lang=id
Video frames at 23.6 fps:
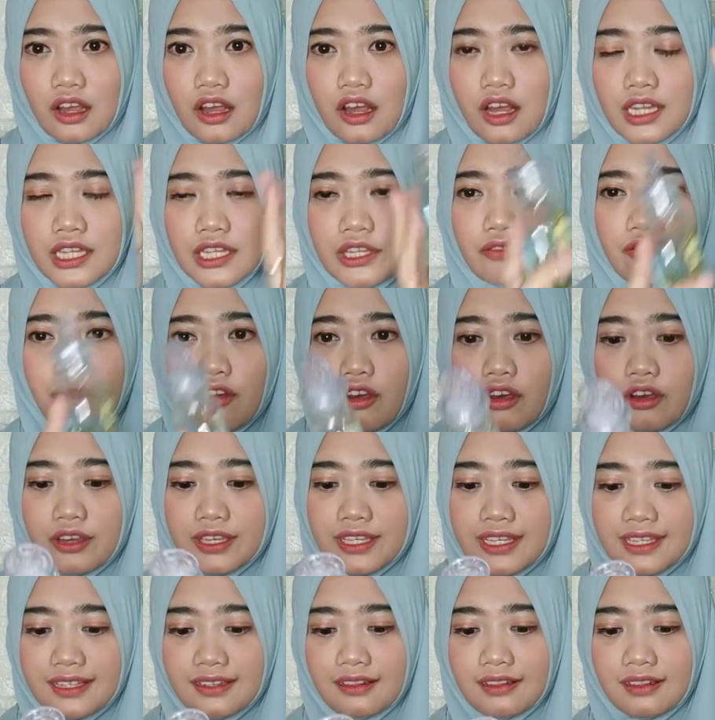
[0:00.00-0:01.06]
Olive
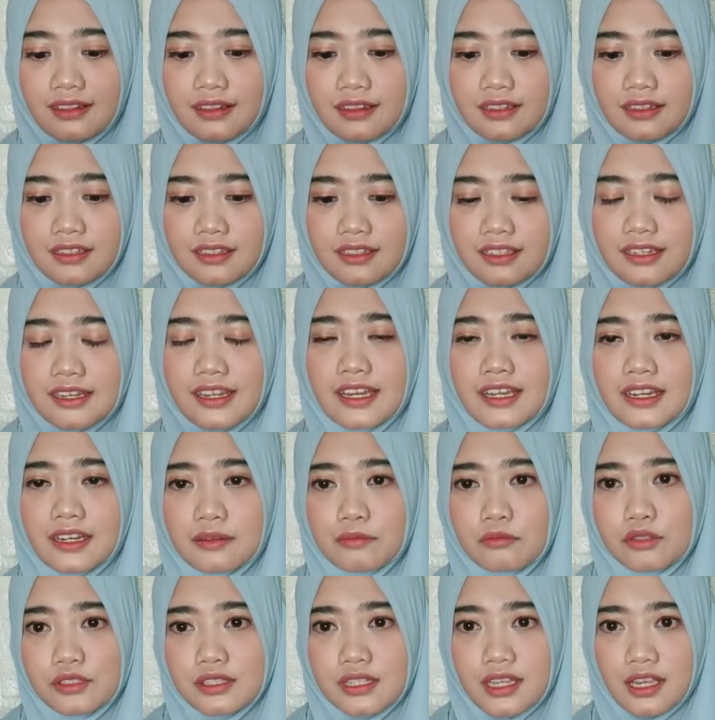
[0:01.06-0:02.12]
Oil dari
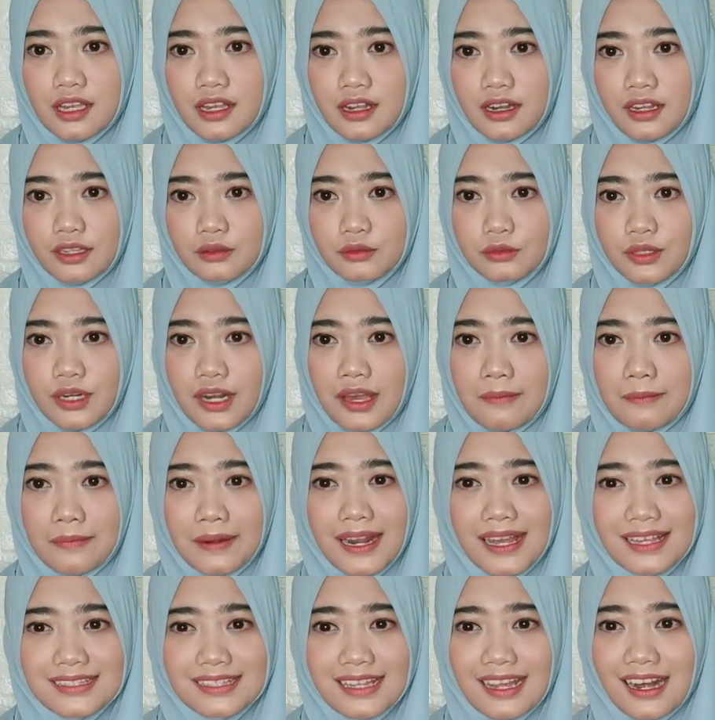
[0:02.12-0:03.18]
Mustika Ratu Nah
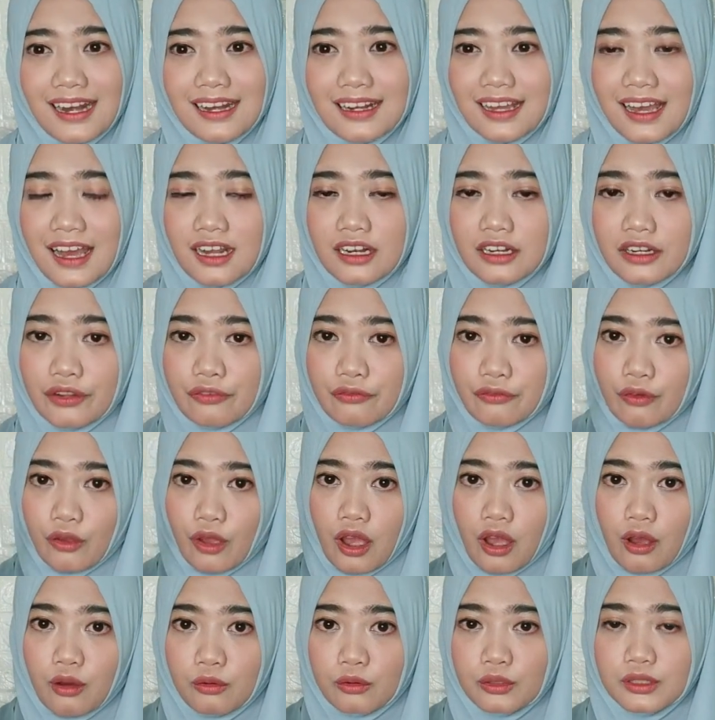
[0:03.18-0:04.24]
penasaran kan review
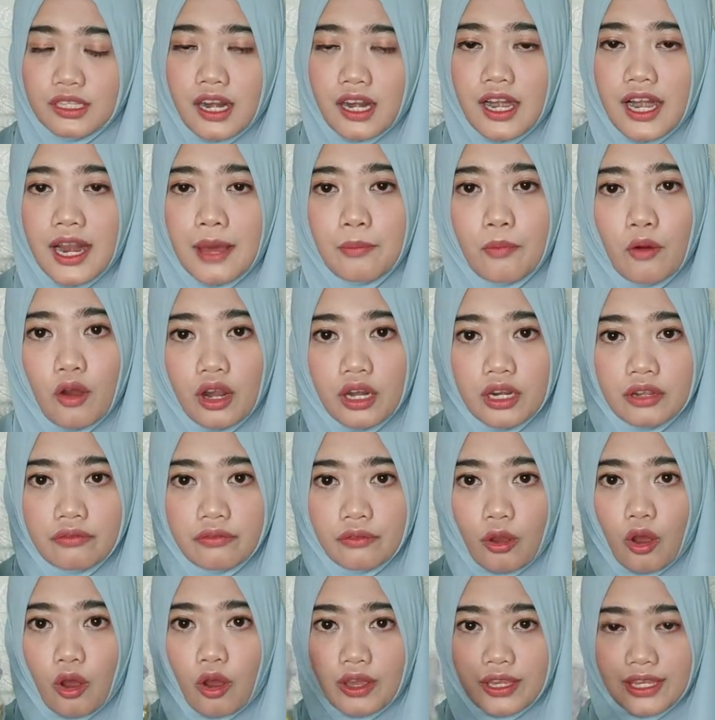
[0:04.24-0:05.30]
aku terhadap olive
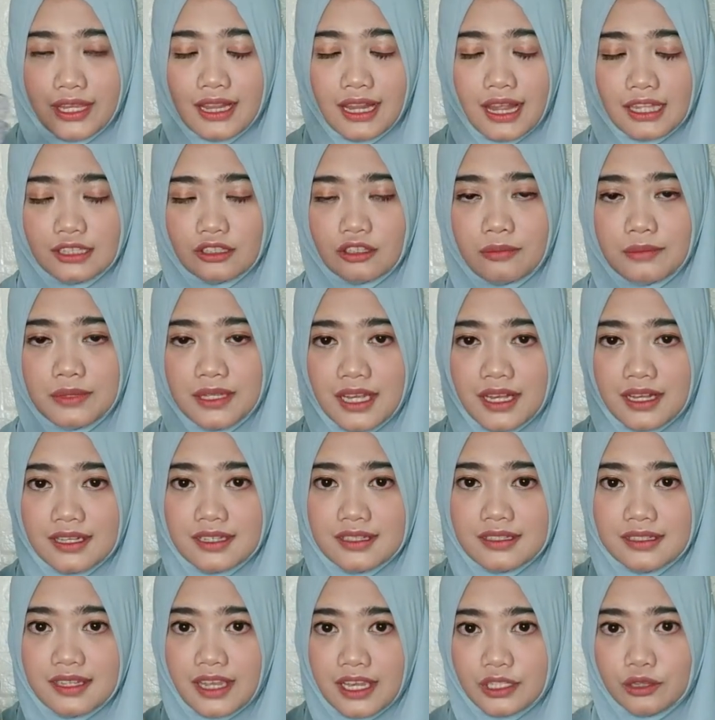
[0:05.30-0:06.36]
oil atau minyak
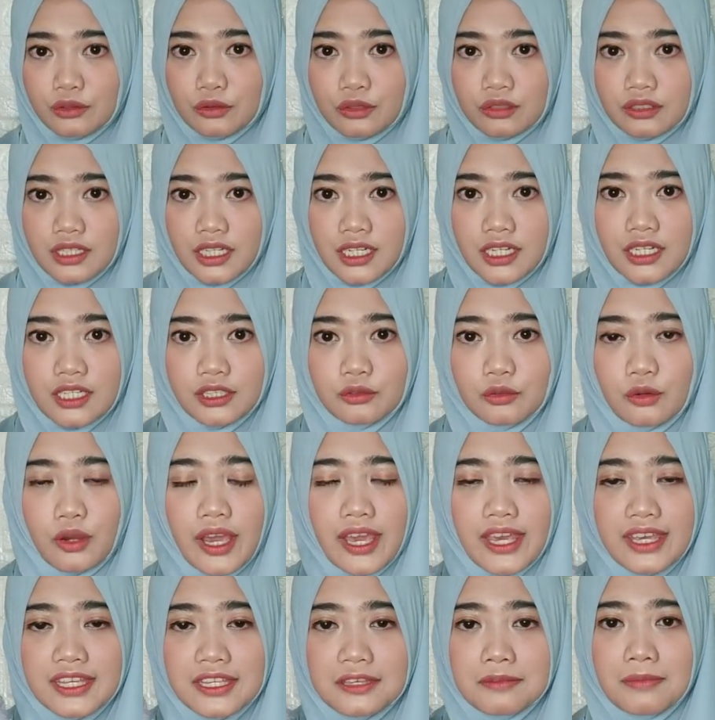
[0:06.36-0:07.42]
zaitun ini tuh
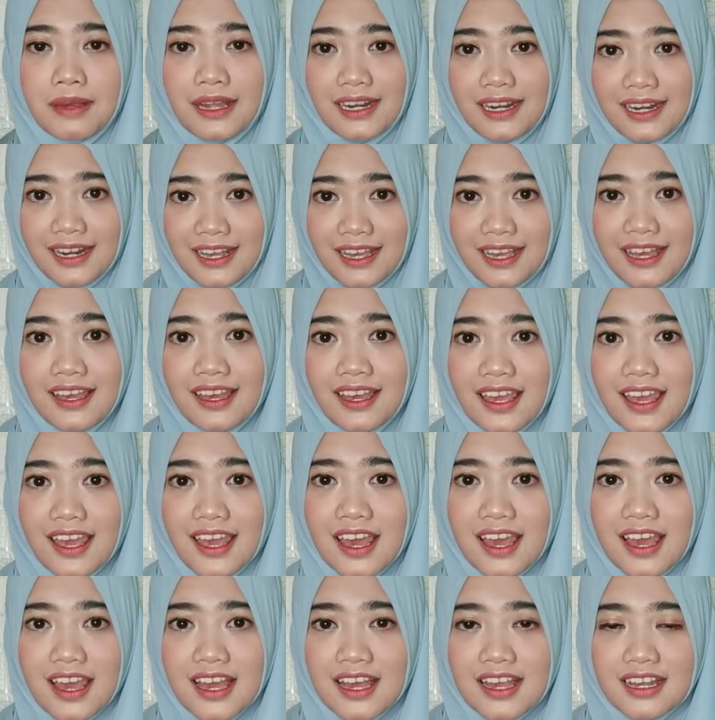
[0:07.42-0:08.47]
kayak gimana? Gimana?